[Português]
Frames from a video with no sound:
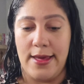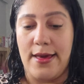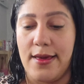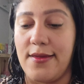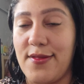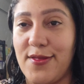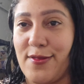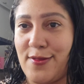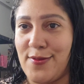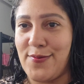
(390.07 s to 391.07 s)
É
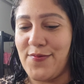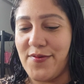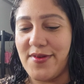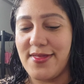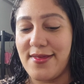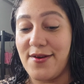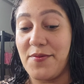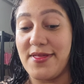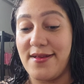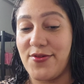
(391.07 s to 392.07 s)
isso devia ter
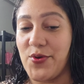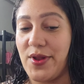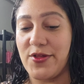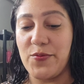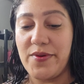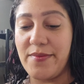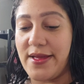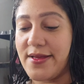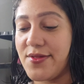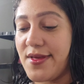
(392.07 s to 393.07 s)
começado o chocolate com
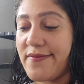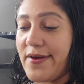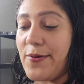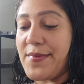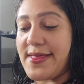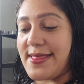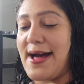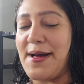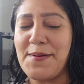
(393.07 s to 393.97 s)
pimenta. Eu sei que vai começar,